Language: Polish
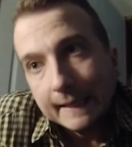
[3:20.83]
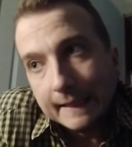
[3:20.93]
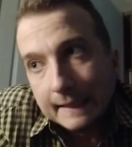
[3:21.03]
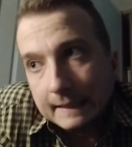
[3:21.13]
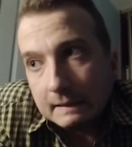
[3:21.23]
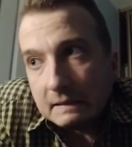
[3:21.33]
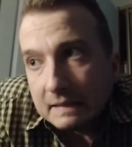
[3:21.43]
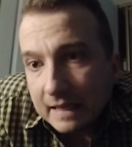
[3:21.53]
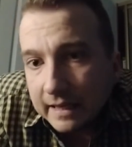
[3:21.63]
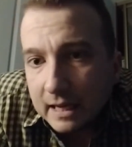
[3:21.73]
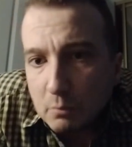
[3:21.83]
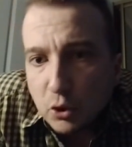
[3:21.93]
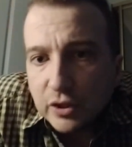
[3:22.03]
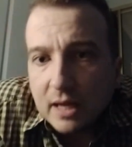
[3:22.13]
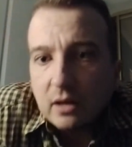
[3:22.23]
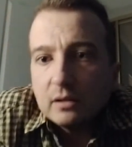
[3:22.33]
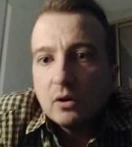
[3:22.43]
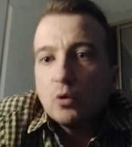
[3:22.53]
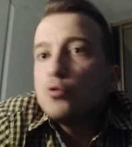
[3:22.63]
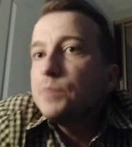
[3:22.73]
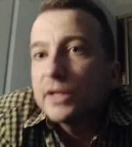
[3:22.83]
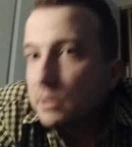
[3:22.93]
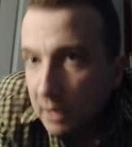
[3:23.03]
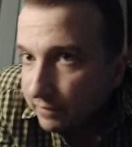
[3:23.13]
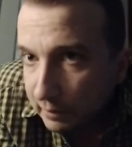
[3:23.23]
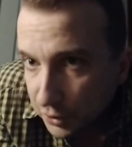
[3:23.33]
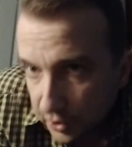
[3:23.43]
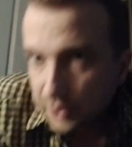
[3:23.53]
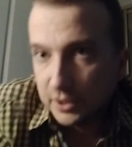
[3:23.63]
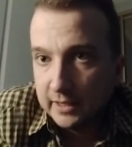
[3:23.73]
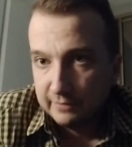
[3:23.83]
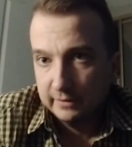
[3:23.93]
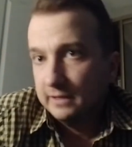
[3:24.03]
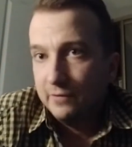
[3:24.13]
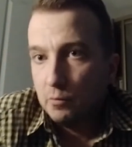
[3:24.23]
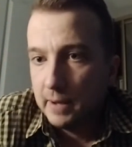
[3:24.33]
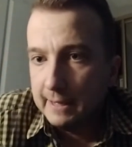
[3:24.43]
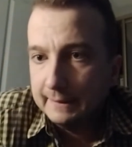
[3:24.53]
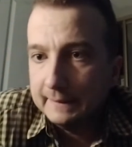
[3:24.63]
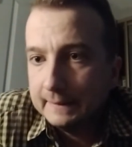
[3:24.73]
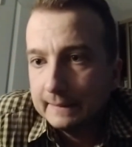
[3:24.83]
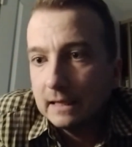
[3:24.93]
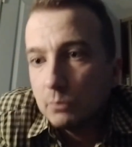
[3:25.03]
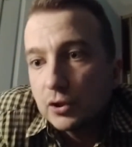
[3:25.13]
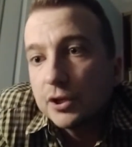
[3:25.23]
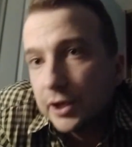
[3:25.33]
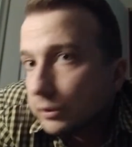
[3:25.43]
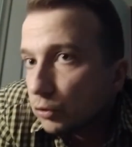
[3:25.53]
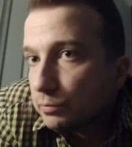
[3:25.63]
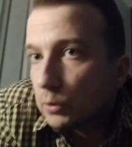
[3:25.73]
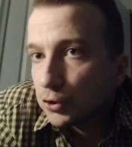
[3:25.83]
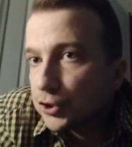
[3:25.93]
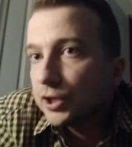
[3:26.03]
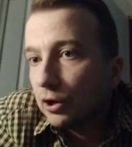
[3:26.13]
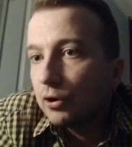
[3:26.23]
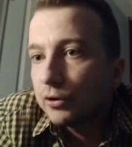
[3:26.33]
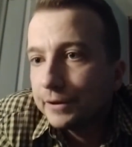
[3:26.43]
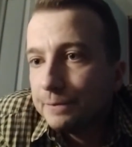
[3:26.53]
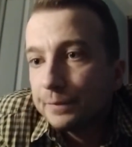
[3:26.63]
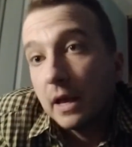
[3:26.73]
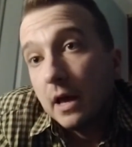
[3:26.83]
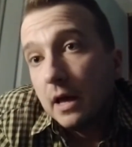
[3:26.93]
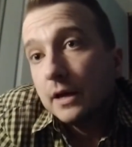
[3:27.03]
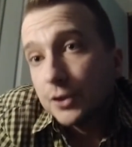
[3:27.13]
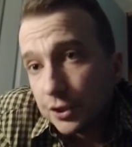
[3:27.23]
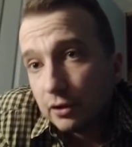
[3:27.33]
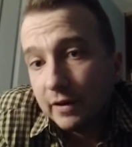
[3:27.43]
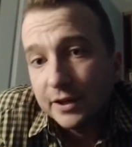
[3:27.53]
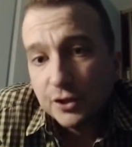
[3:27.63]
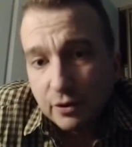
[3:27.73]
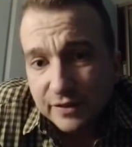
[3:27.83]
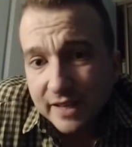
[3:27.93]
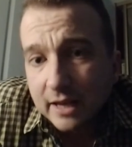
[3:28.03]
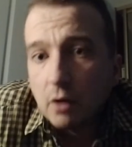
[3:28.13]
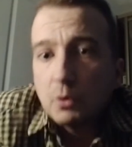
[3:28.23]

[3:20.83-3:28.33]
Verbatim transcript: I tak jak można ogłupiać się barwami szczęścia na TVP, y, tak można sięgnąć po trzy kolory Krzysztofa Kiesiowskiego.